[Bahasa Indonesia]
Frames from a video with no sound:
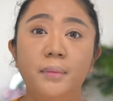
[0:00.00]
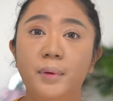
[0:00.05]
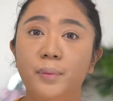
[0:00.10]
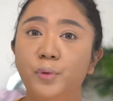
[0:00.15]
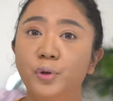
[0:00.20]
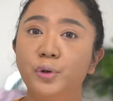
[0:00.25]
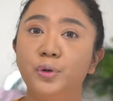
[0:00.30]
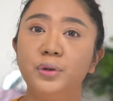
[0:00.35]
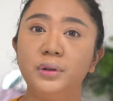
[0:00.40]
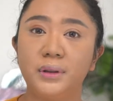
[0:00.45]

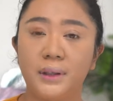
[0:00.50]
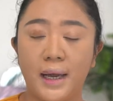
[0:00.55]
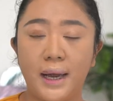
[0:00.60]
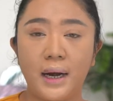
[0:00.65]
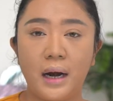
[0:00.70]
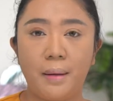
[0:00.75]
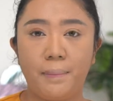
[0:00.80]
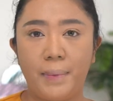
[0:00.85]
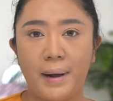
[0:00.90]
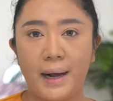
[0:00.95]

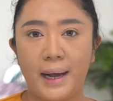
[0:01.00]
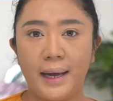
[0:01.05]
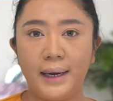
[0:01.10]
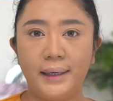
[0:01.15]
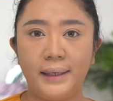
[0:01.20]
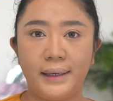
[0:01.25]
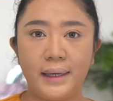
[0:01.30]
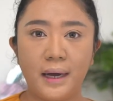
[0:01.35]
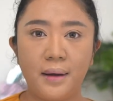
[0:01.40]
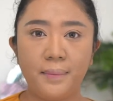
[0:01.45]
memutuskan
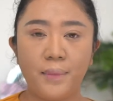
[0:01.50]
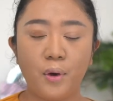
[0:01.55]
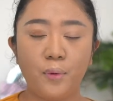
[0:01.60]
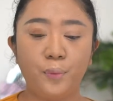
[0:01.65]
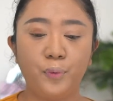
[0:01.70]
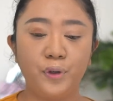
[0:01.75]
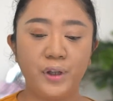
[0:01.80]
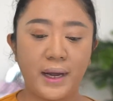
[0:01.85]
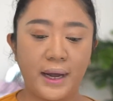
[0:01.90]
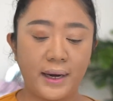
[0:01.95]
apakah dia mau
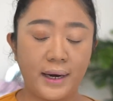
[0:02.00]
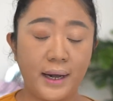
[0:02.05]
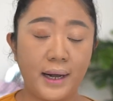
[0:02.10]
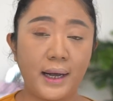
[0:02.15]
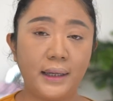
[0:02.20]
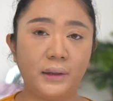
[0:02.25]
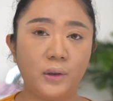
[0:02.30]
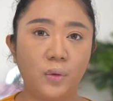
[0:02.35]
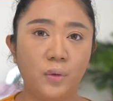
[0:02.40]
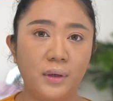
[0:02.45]
punya anak
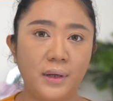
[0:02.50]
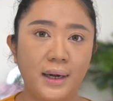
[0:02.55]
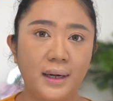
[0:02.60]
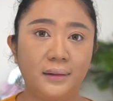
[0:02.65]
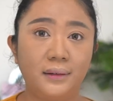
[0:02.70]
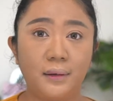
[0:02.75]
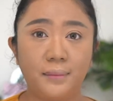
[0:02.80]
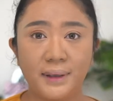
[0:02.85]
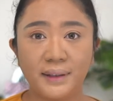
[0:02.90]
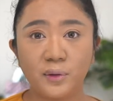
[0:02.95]
atau
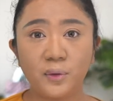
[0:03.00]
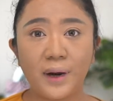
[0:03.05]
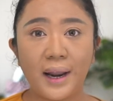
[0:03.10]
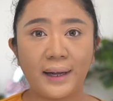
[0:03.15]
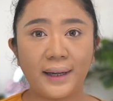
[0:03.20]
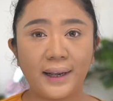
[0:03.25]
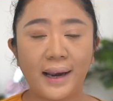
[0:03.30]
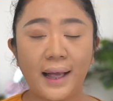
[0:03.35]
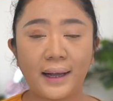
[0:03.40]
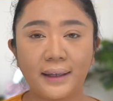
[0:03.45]
enggak, termasuk
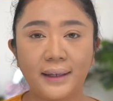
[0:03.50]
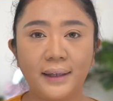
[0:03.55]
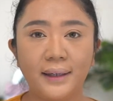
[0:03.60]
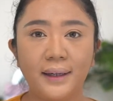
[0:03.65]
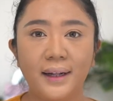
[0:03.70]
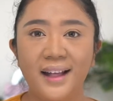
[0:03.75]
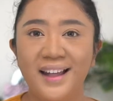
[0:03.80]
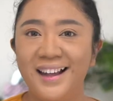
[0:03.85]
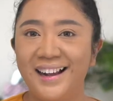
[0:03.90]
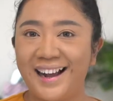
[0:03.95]

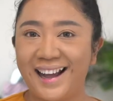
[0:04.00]
laki-laki.